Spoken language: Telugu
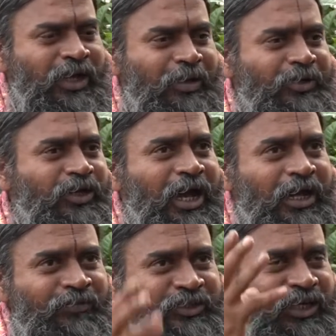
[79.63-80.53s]
కాబట్టి
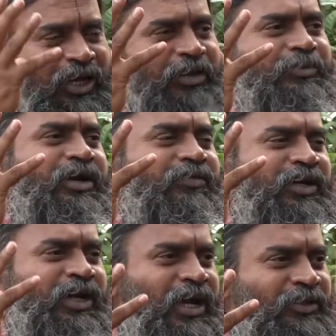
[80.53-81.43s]
ఆ
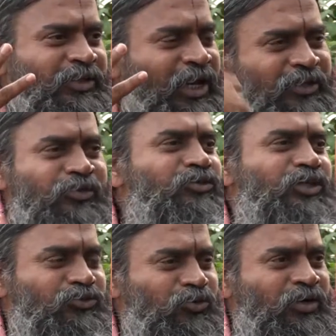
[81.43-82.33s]
విశాలమైనటువంటి అది అర్థం
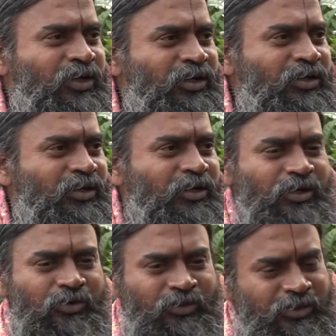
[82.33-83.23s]
చేసుకోక
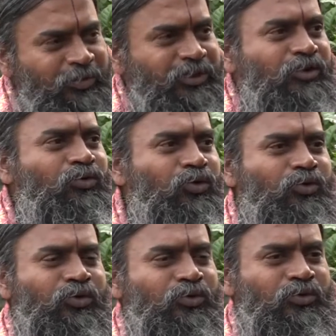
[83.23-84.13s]
కొంతమంది
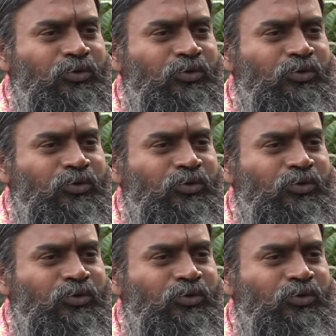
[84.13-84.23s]
గురువులు